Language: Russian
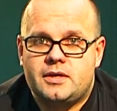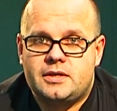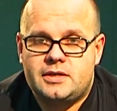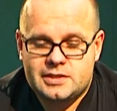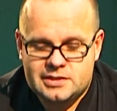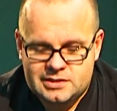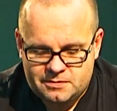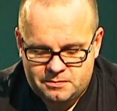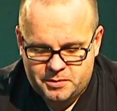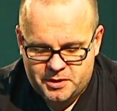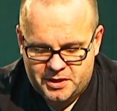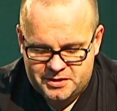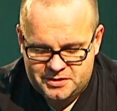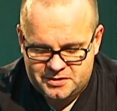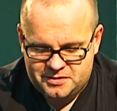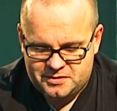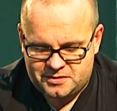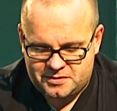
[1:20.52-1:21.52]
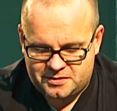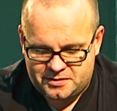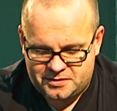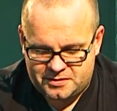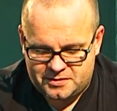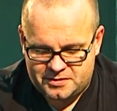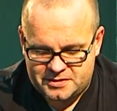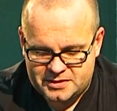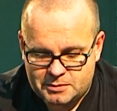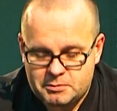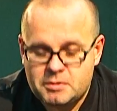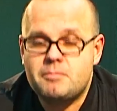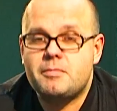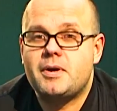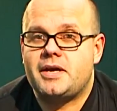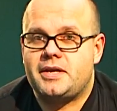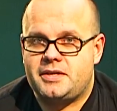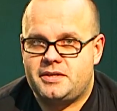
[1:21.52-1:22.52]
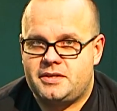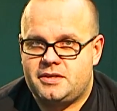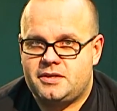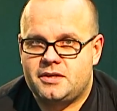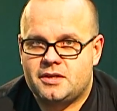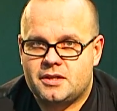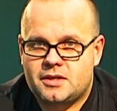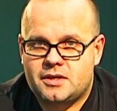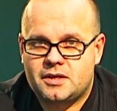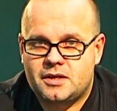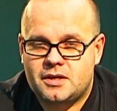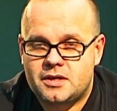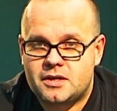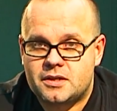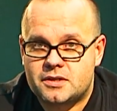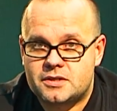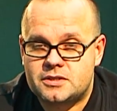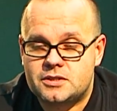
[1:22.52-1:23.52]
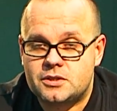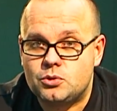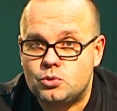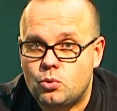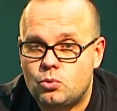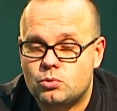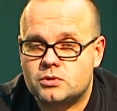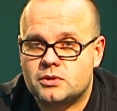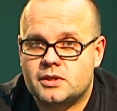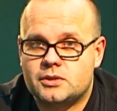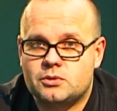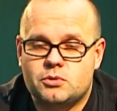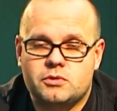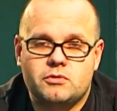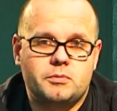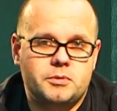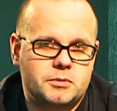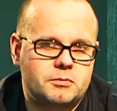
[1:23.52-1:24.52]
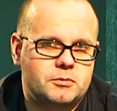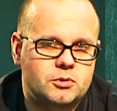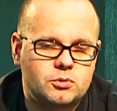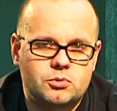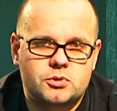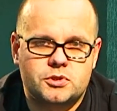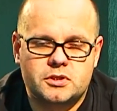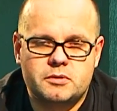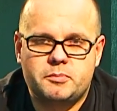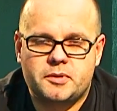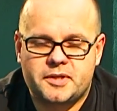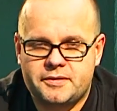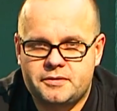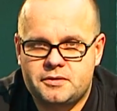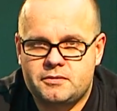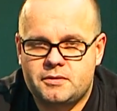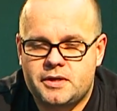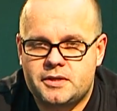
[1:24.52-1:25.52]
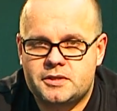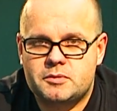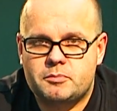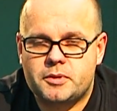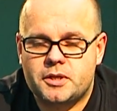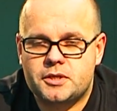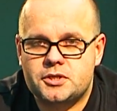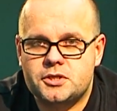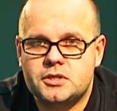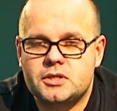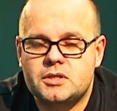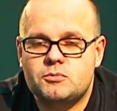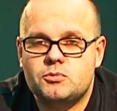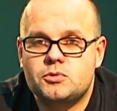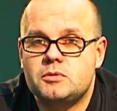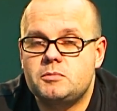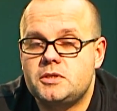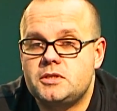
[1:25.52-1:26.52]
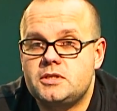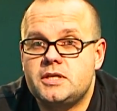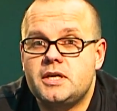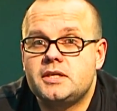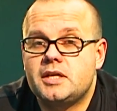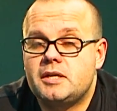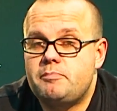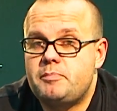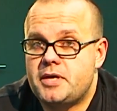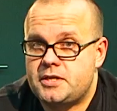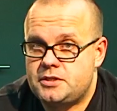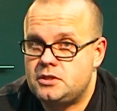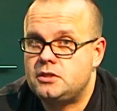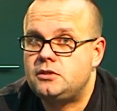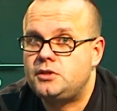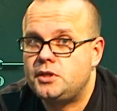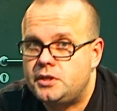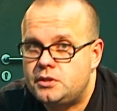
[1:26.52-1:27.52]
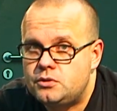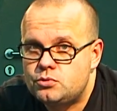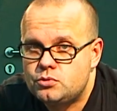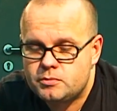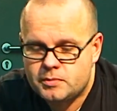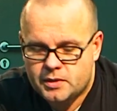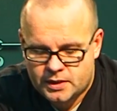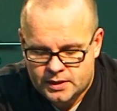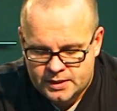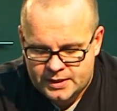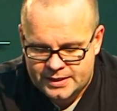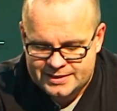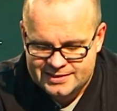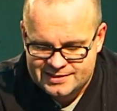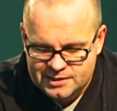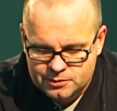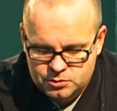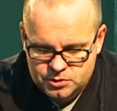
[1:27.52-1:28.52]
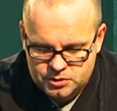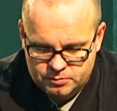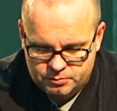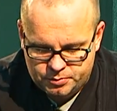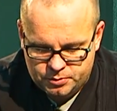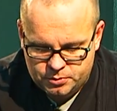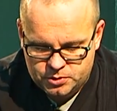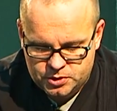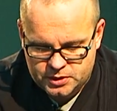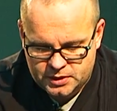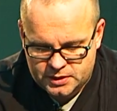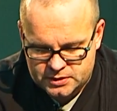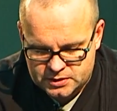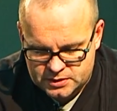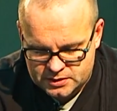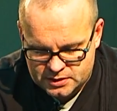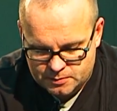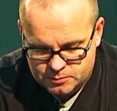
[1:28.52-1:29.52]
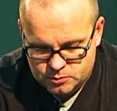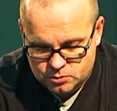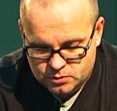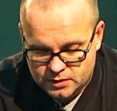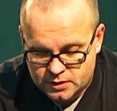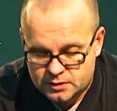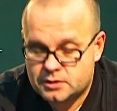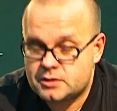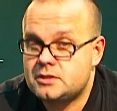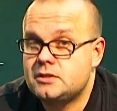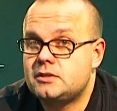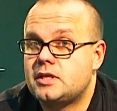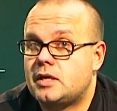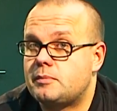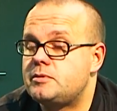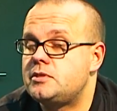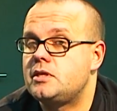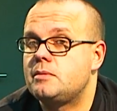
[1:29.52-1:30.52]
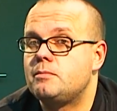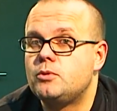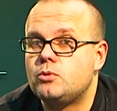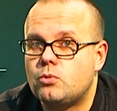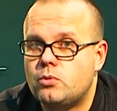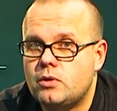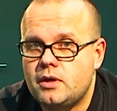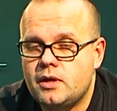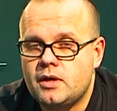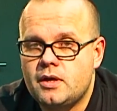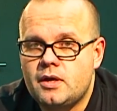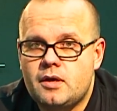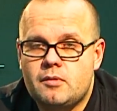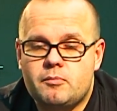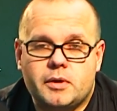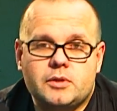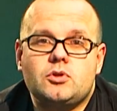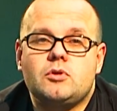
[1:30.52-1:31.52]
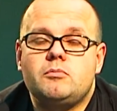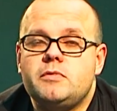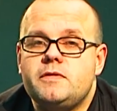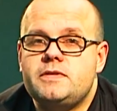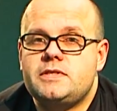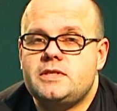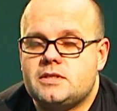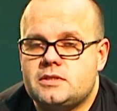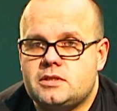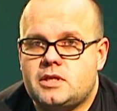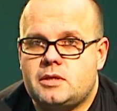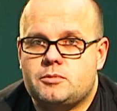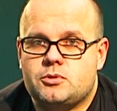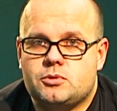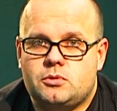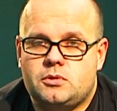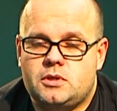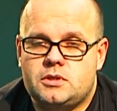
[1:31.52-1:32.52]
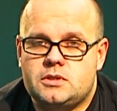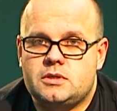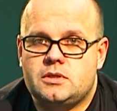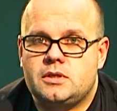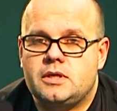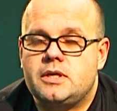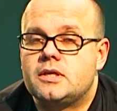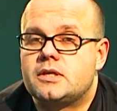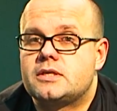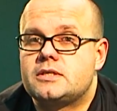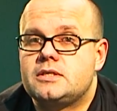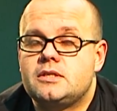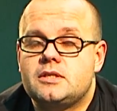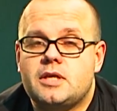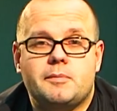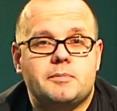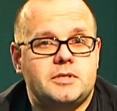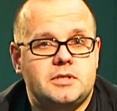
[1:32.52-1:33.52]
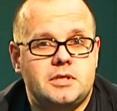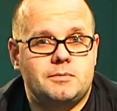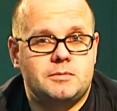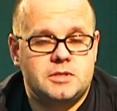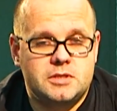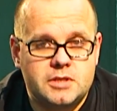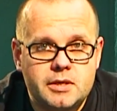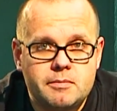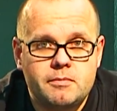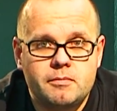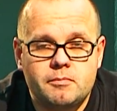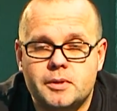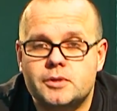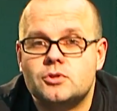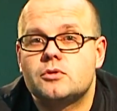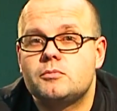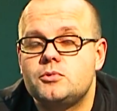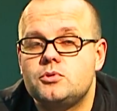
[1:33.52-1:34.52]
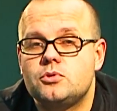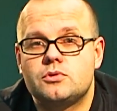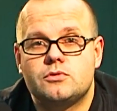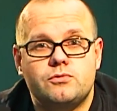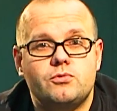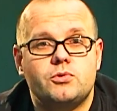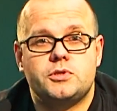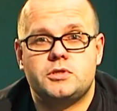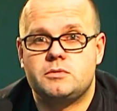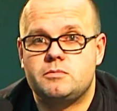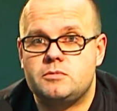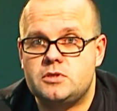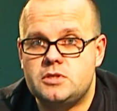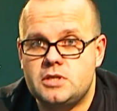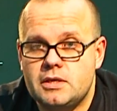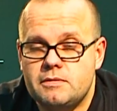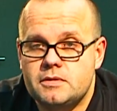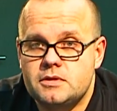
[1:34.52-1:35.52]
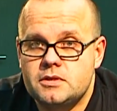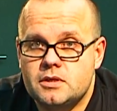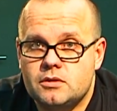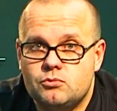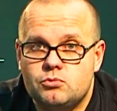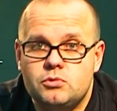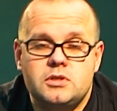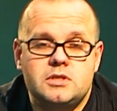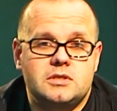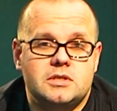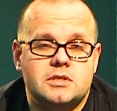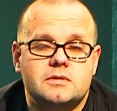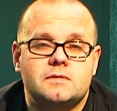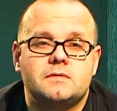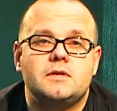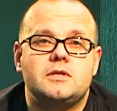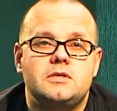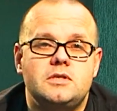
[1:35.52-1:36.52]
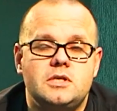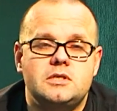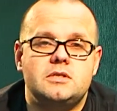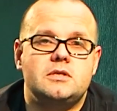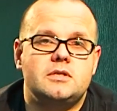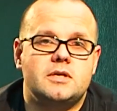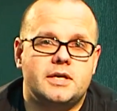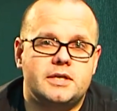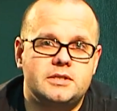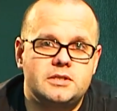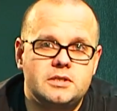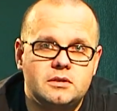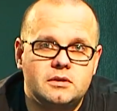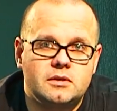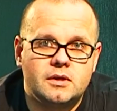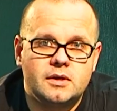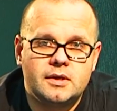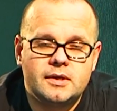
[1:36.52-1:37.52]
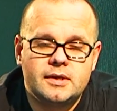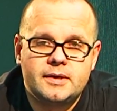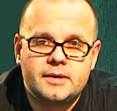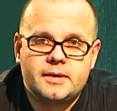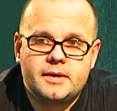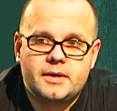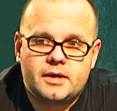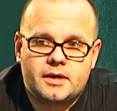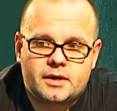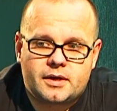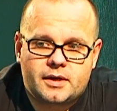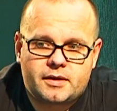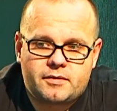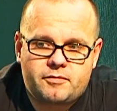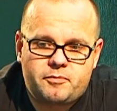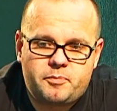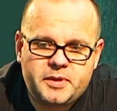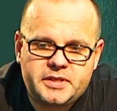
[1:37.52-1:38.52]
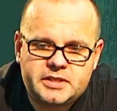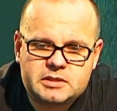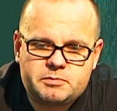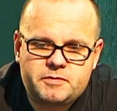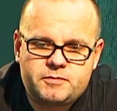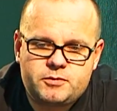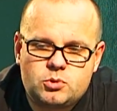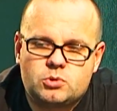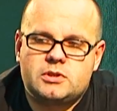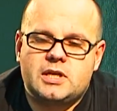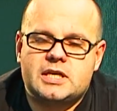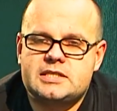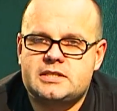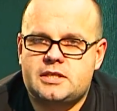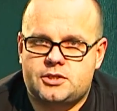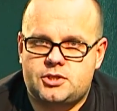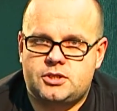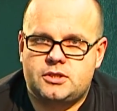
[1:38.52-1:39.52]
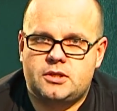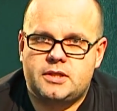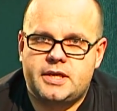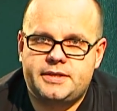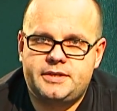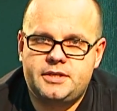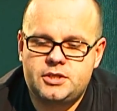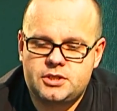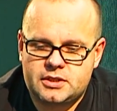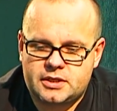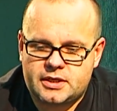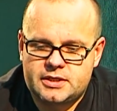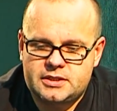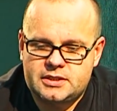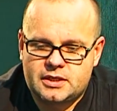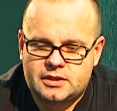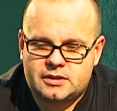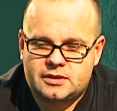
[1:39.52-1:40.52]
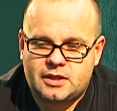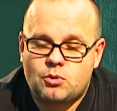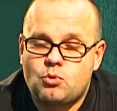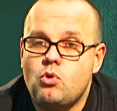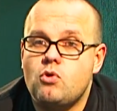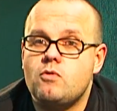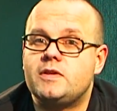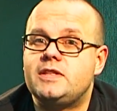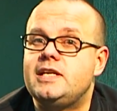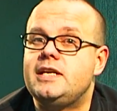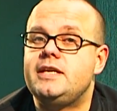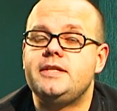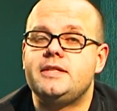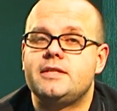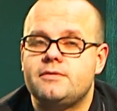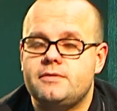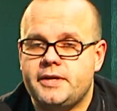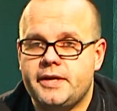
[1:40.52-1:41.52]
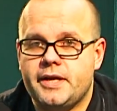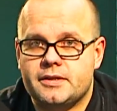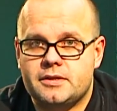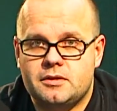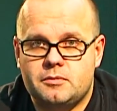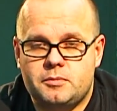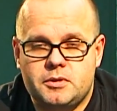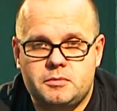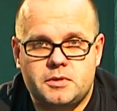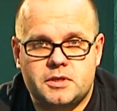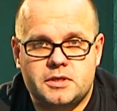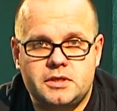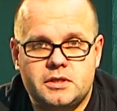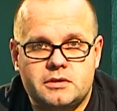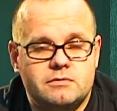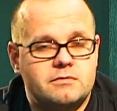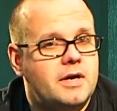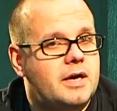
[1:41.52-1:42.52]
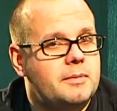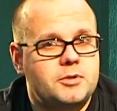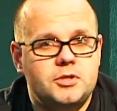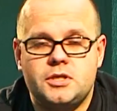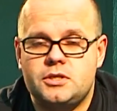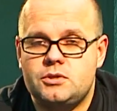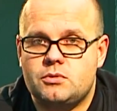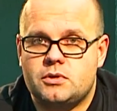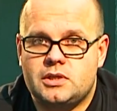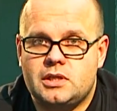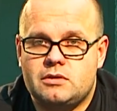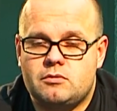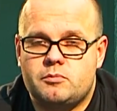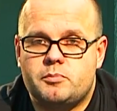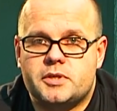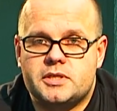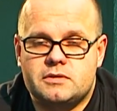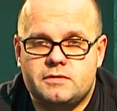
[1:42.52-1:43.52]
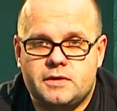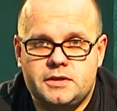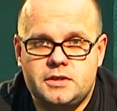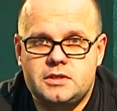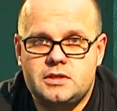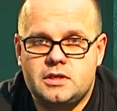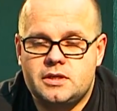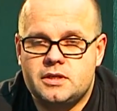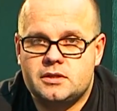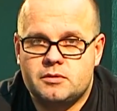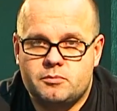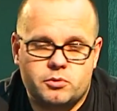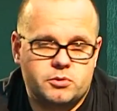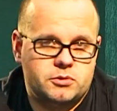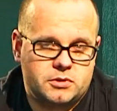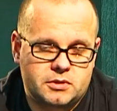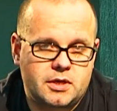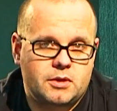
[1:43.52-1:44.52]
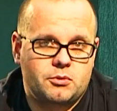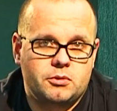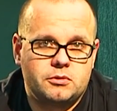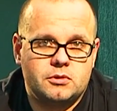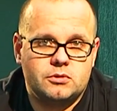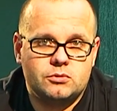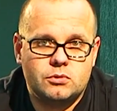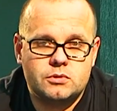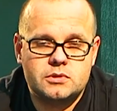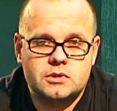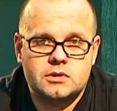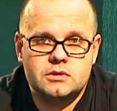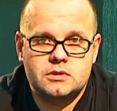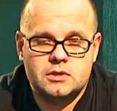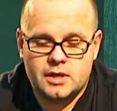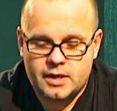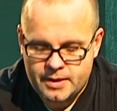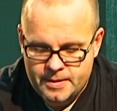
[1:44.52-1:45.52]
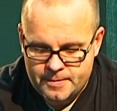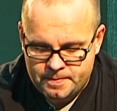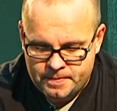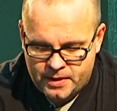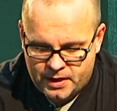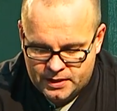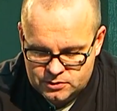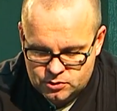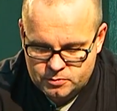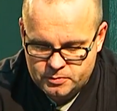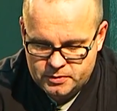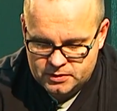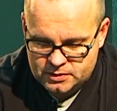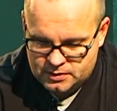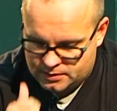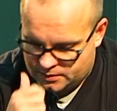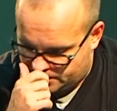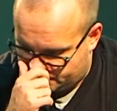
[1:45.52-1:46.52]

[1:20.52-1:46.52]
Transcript: Если брать э, самый маленький Galaxy Note, который, в общем-то, тоже наполовину является планшетом, он имеет диагональ 5,3 дюйма. Следующим получается Samsung Galaxy Tab 7.0. Потом мы все знаем, что есть Galaxy Tab 7.7, потом идет 8.9, ну и, естественно, 10.1. А, в принципе, все достаточно логично, хотя такого длинного ряда, например, нет вообще ни у одного производителя, это просто какой-то нонсенс. Особенно